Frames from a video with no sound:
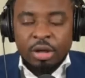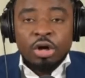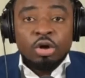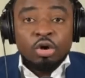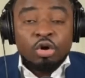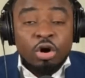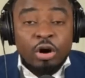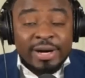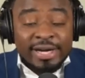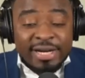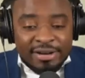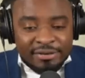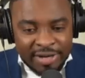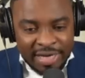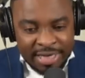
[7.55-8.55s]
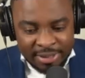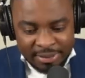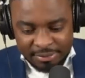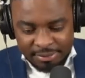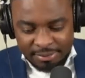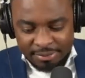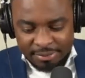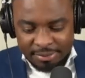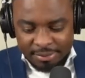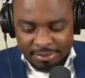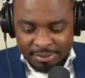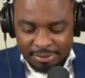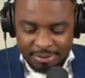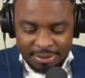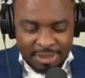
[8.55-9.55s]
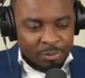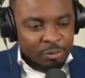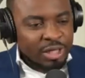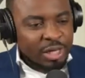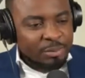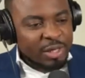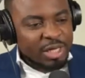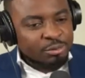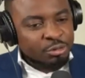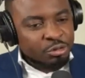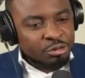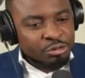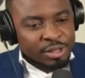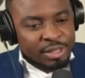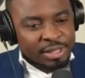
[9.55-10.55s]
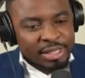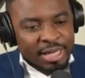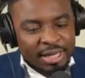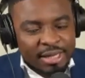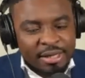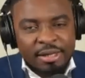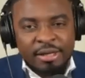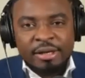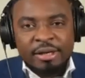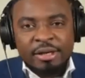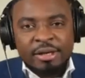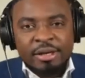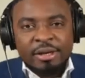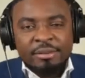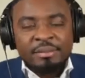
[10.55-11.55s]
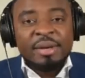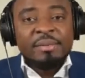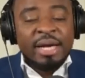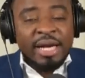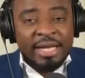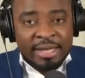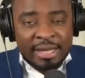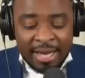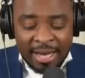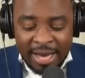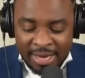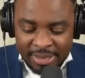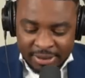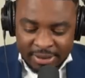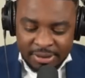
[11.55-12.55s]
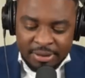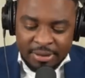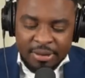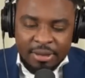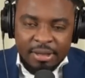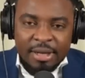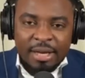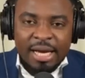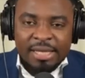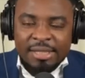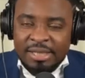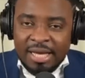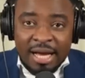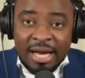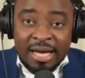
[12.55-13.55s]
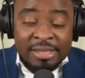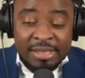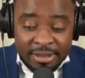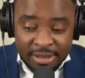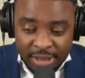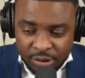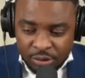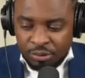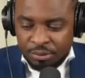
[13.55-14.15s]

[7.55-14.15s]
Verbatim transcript: Laurent Deven, grand monde dans pays m'a toujours dit ça, même l'être caillé casse casse tête.